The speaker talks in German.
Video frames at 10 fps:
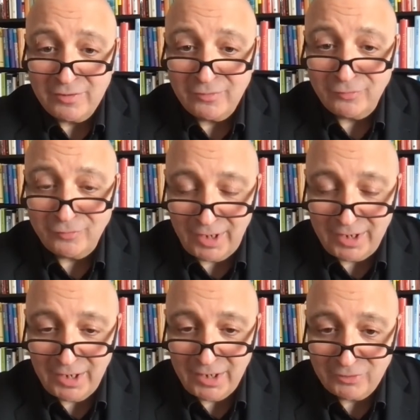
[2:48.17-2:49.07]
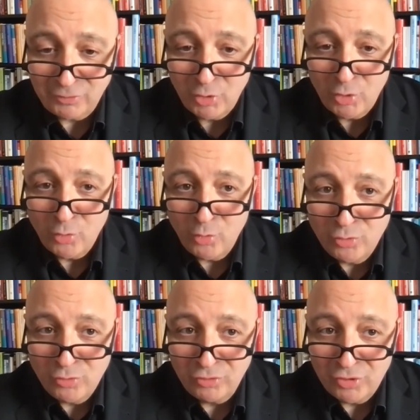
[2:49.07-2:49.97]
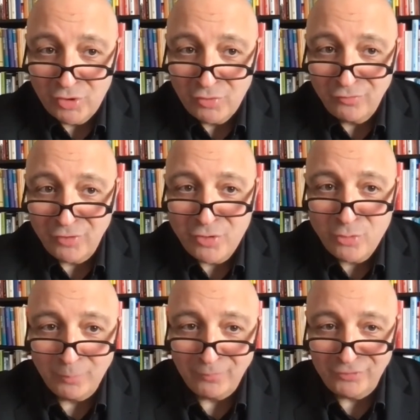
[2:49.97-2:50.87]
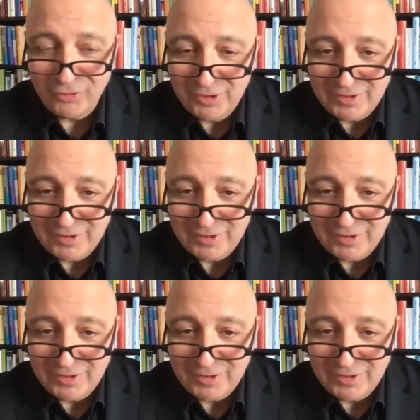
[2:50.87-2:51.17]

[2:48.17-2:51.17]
Freiheit und Vernunft.